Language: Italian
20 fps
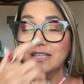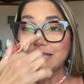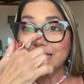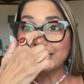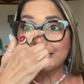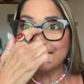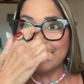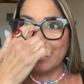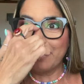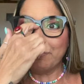
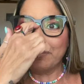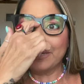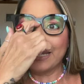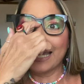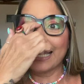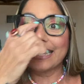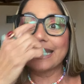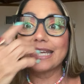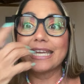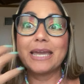
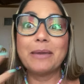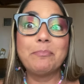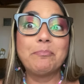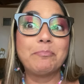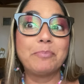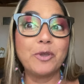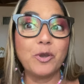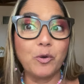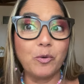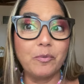sembra che
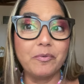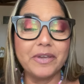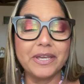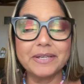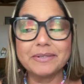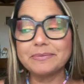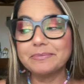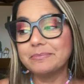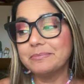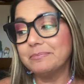
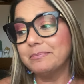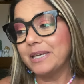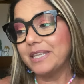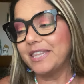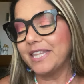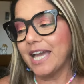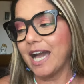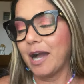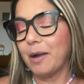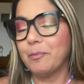piove,
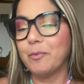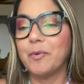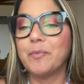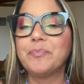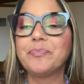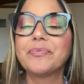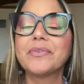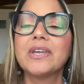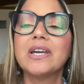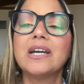
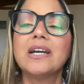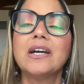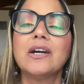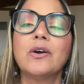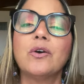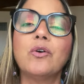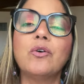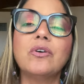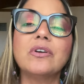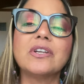vediamo
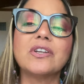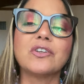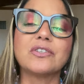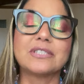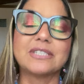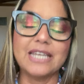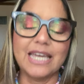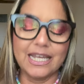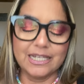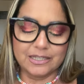un
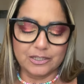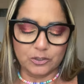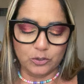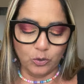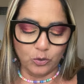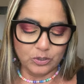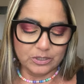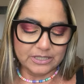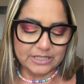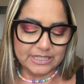
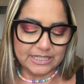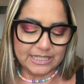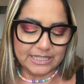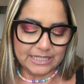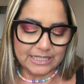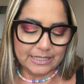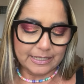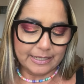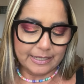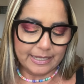rossetto
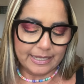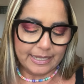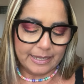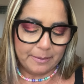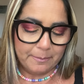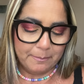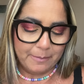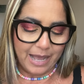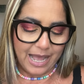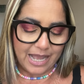di
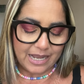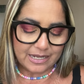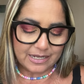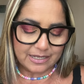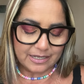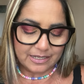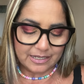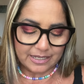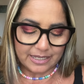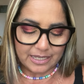eh,
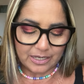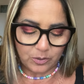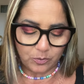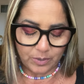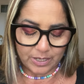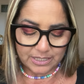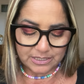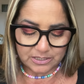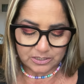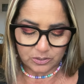MAC e
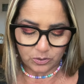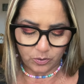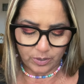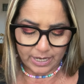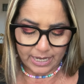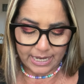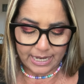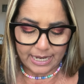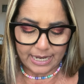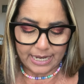questo
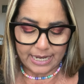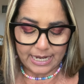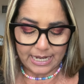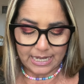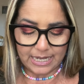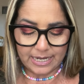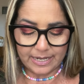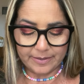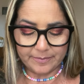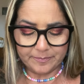è
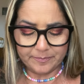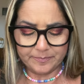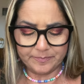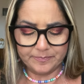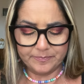il